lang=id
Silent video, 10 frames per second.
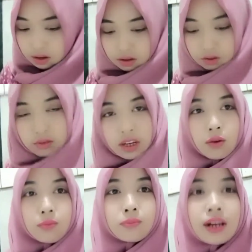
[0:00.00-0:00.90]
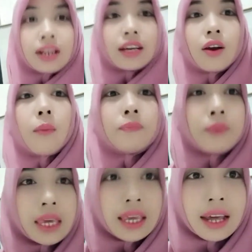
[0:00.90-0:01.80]
Terus aku beli
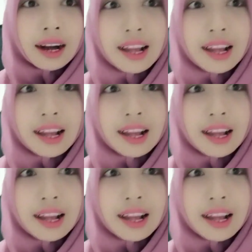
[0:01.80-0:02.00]
kopi karena